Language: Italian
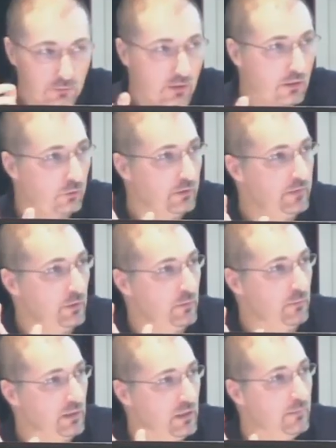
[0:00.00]
delle condizioni
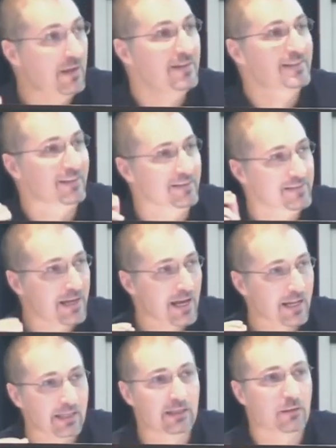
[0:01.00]
minime
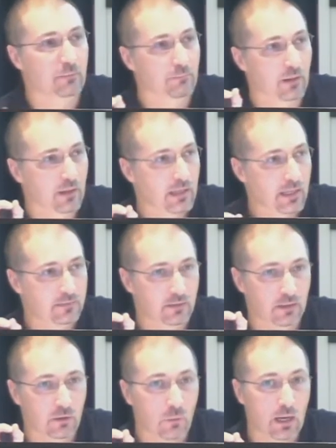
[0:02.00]
essenziali, eh, mancanti
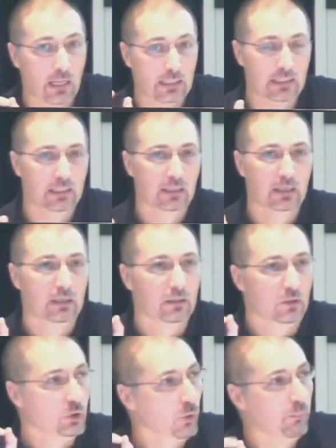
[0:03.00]
le quali
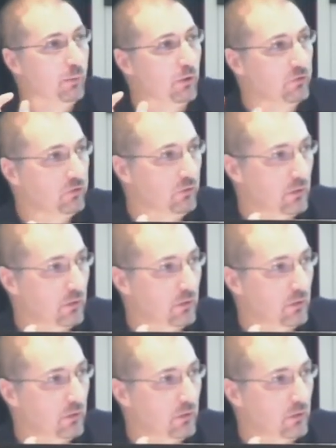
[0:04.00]
non possono